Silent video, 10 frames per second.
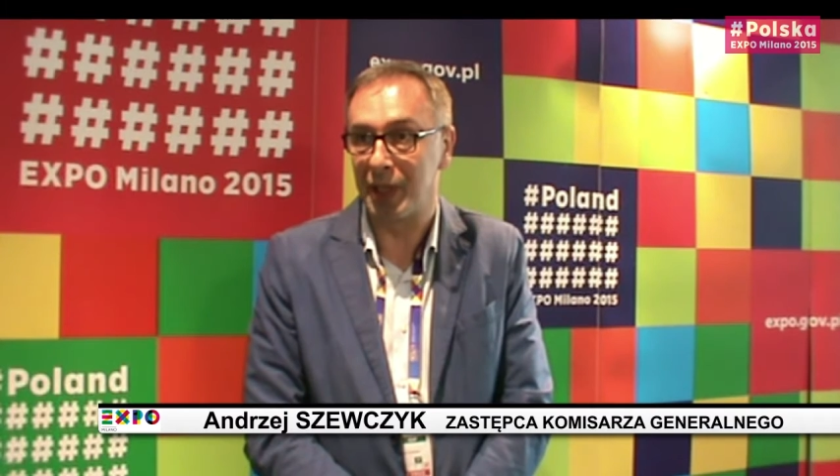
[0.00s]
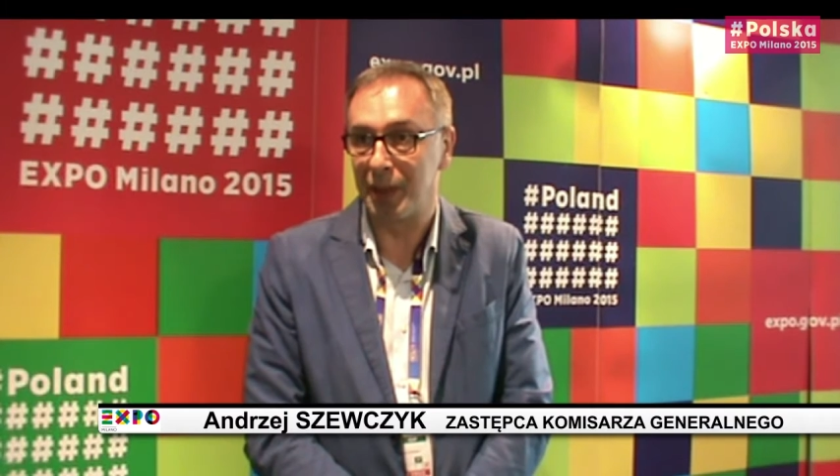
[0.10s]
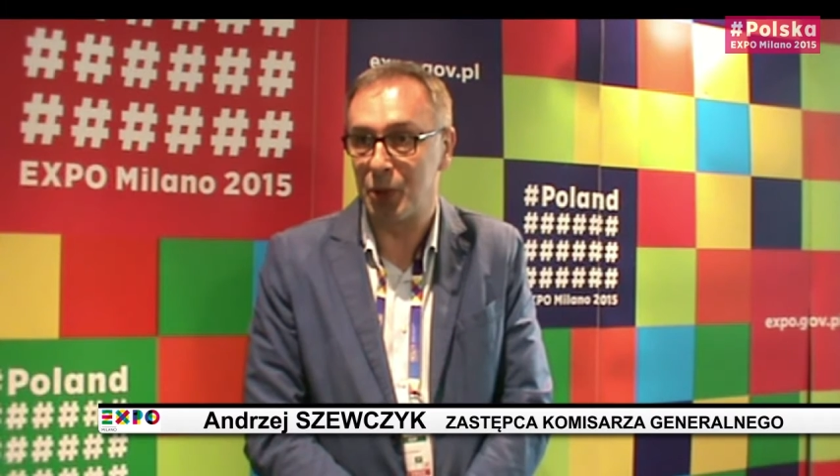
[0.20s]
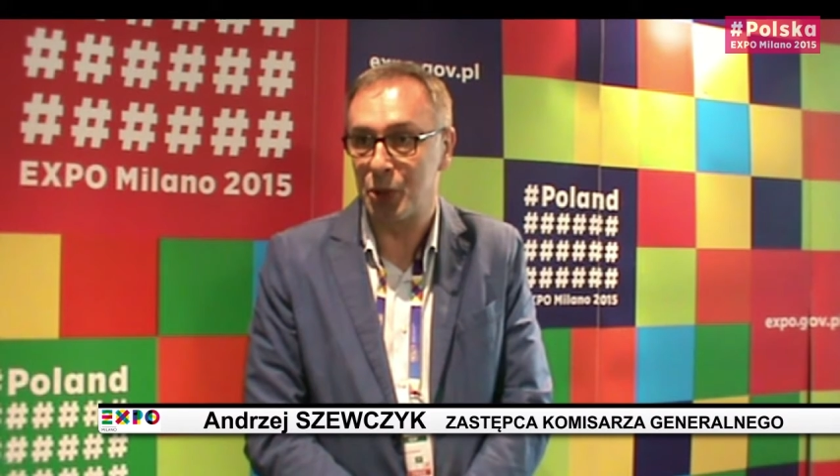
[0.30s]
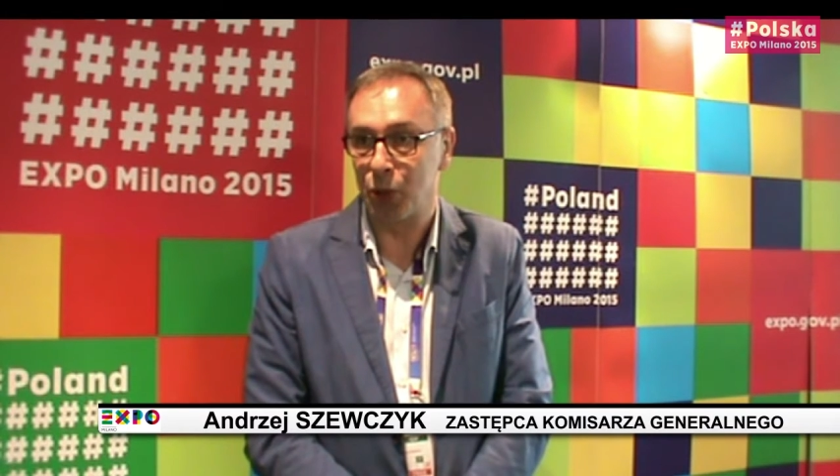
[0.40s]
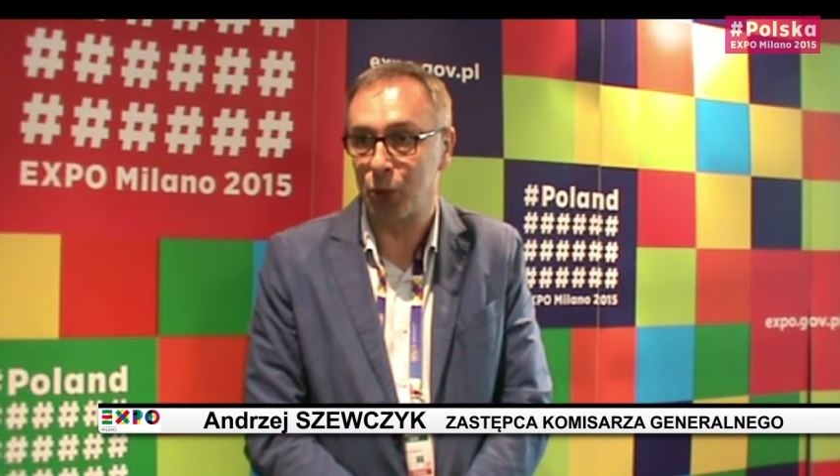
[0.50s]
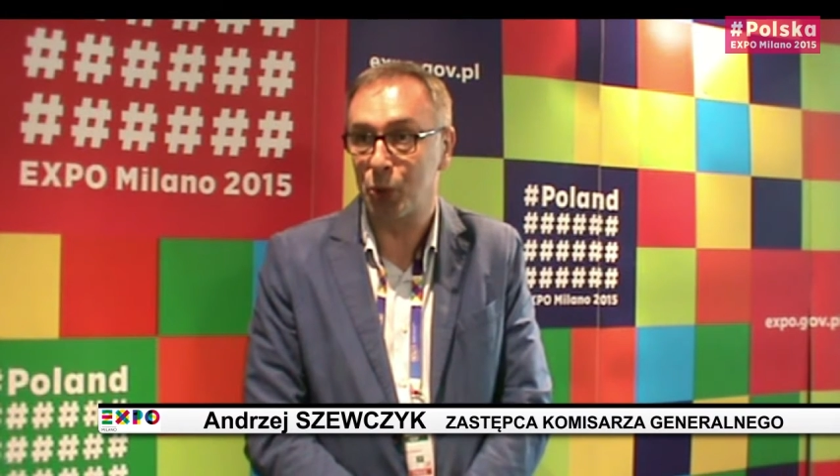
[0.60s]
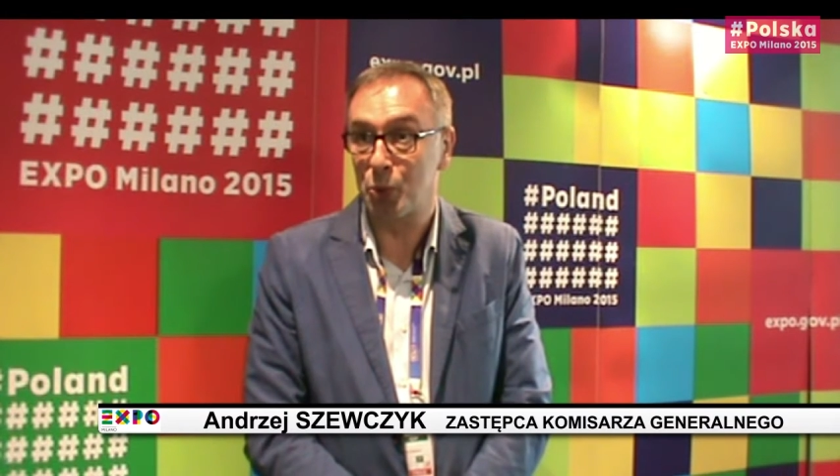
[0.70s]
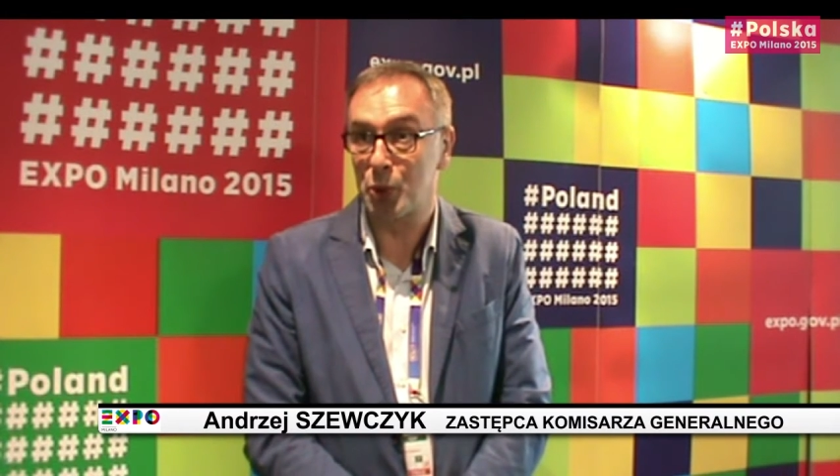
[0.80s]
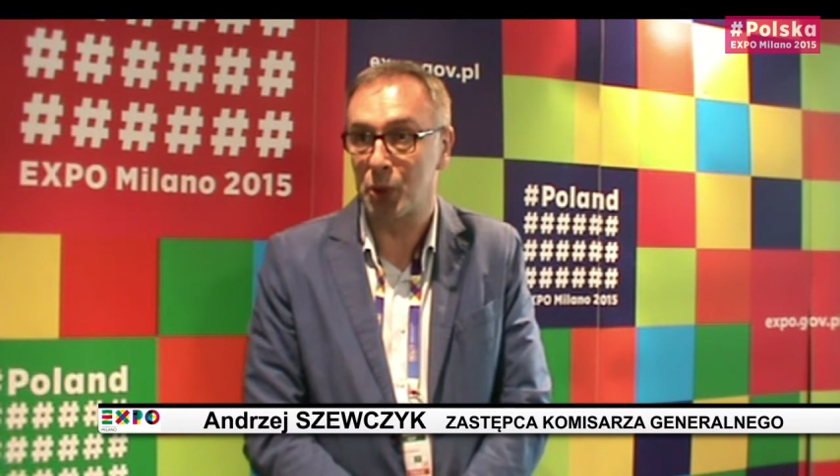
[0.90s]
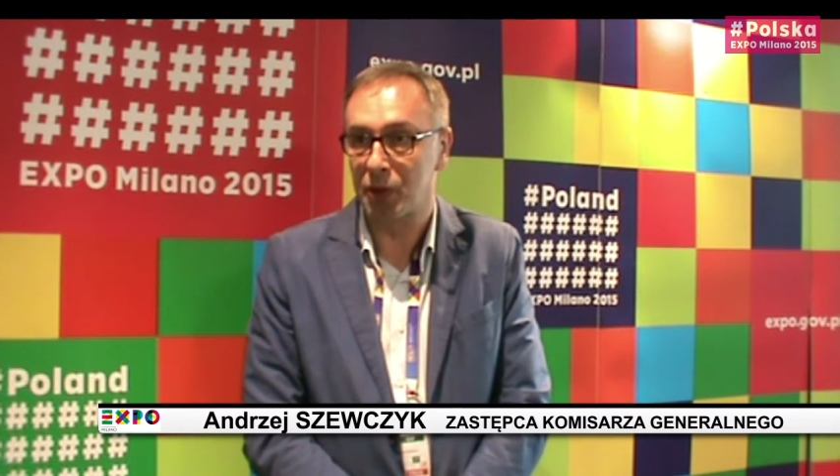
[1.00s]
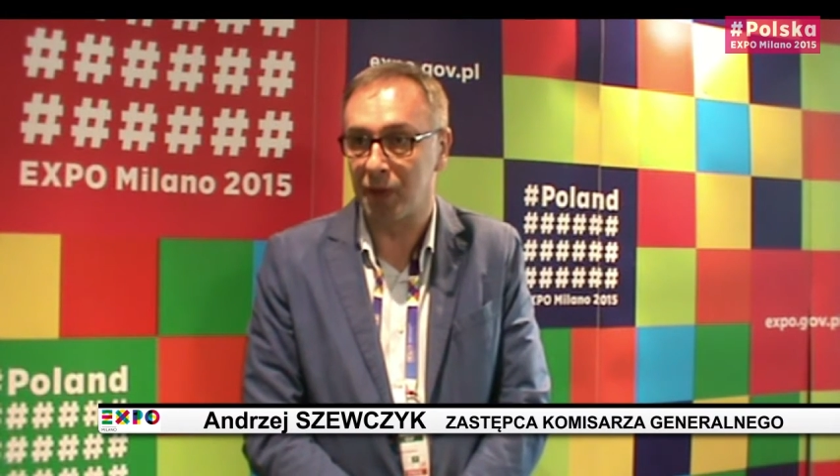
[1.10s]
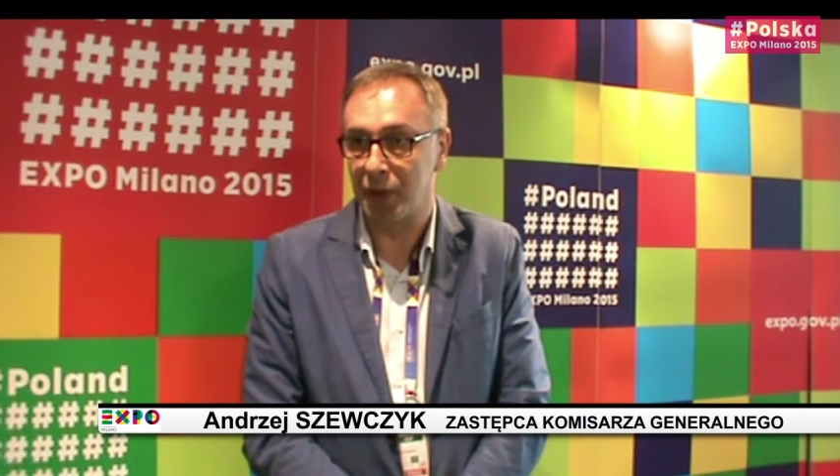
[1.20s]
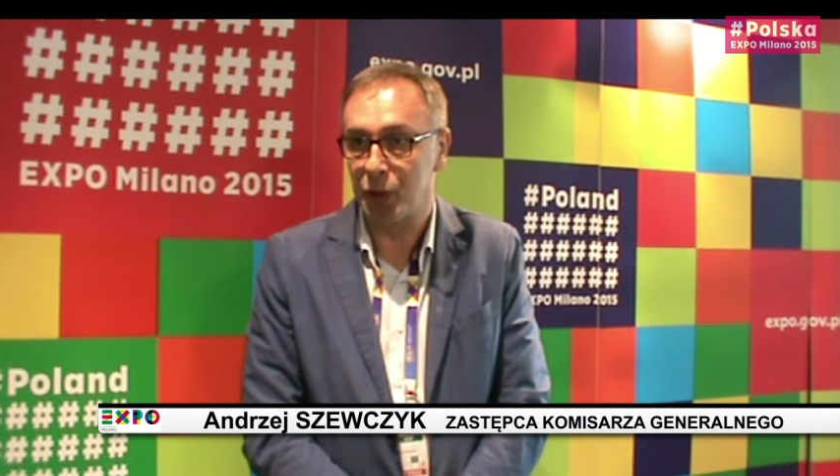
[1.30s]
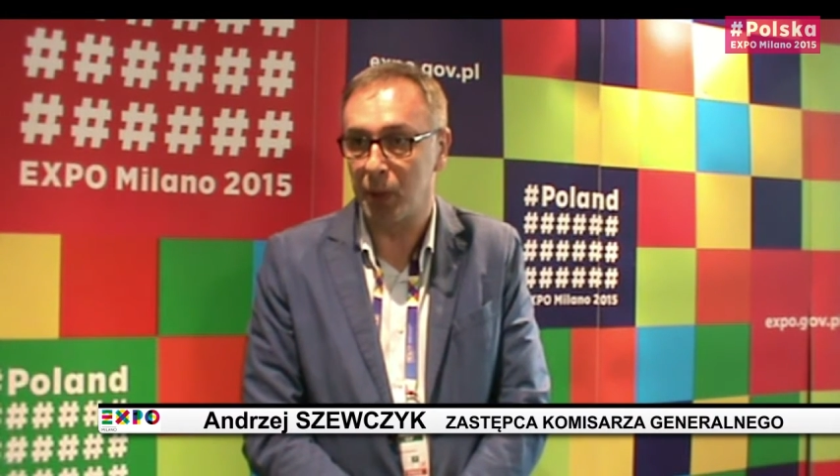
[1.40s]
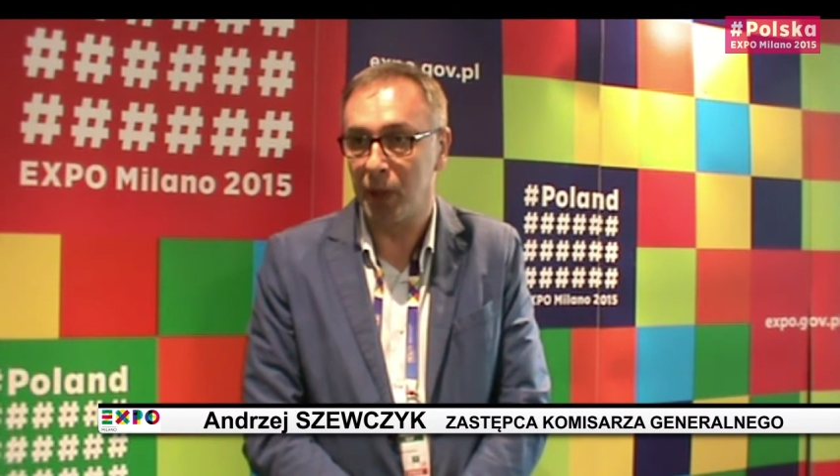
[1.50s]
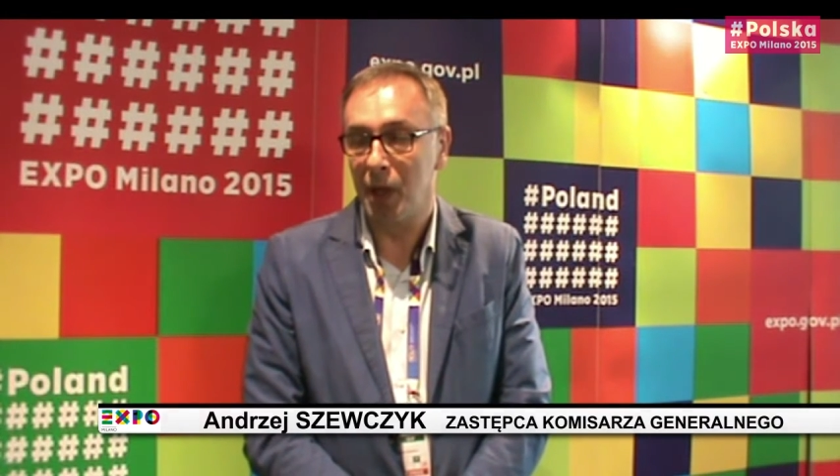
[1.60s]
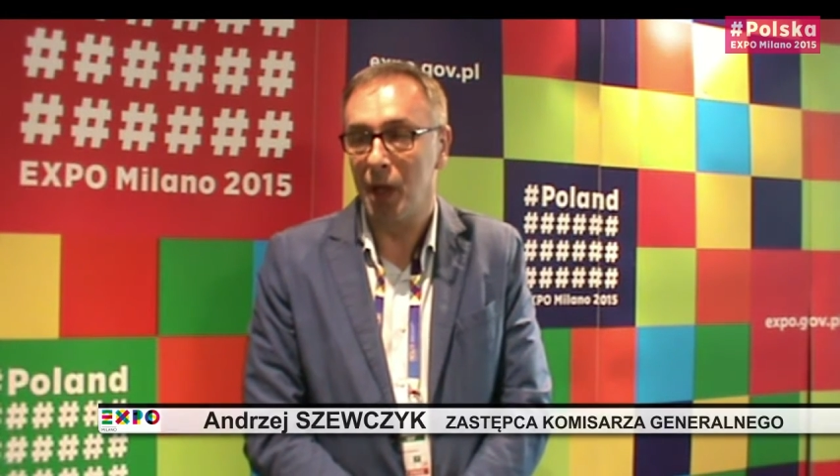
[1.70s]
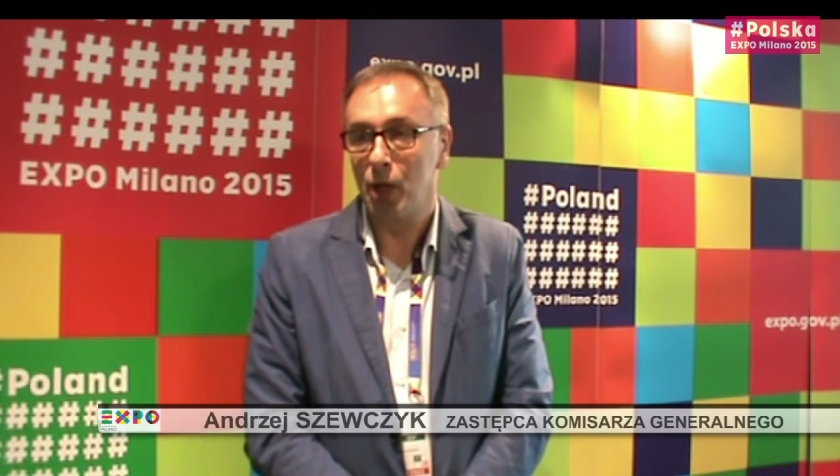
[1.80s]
tajemniczy ogród przygotowaliśmy,